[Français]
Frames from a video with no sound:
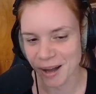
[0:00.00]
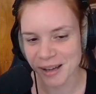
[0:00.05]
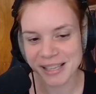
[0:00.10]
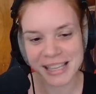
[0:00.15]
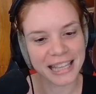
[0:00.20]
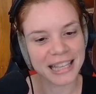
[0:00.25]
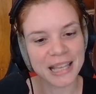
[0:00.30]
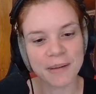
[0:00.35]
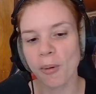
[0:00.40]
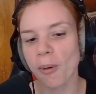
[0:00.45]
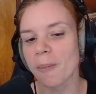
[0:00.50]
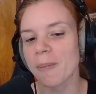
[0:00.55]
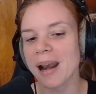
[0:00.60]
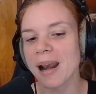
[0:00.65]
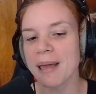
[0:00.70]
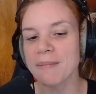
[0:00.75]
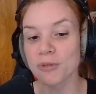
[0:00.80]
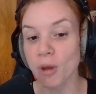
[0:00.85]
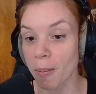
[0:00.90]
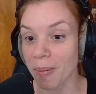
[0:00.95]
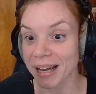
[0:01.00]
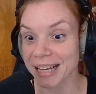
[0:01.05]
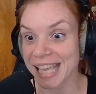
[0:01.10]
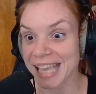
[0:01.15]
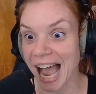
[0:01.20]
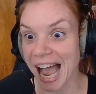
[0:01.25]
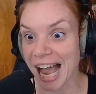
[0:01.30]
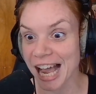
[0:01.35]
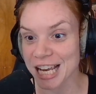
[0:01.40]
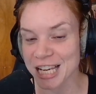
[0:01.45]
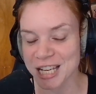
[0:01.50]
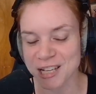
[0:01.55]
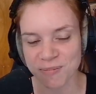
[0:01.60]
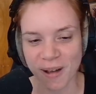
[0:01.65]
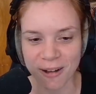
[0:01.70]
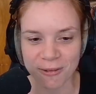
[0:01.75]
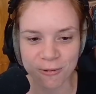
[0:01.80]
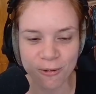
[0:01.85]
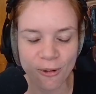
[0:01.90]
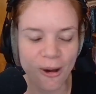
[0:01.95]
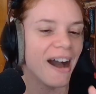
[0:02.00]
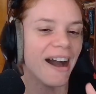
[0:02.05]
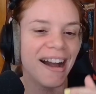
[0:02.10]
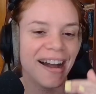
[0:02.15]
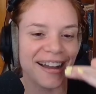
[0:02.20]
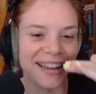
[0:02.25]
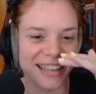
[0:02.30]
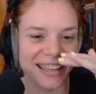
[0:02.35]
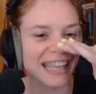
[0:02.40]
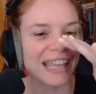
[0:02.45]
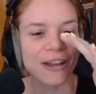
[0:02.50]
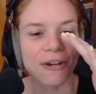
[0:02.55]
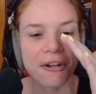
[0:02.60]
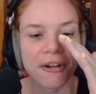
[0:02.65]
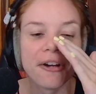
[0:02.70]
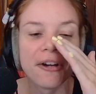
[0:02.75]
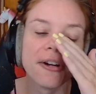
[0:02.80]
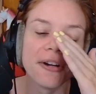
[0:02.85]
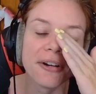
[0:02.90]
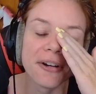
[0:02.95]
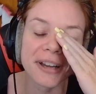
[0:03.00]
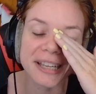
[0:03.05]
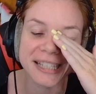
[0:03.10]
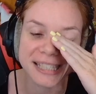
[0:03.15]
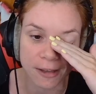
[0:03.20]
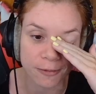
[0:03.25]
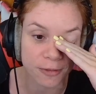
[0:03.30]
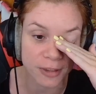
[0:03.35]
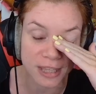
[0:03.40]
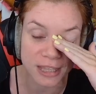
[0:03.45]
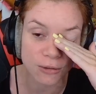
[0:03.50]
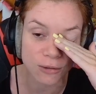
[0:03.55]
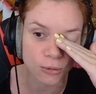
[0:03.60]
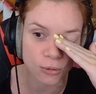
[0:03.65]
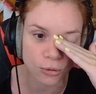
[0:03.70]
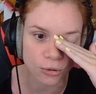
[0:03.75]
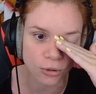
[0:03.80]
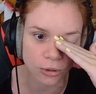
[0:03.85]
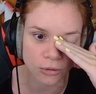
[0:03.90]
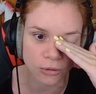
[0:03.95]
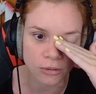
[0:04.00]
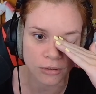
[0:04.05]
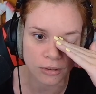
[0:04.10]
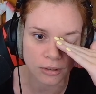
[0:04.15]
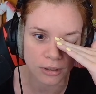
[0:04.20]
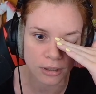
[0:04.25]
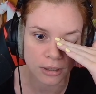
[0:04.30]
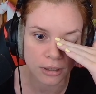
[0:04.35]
il y a des problèmes d'embrayage parfois euh, et, ça finit aux urgences.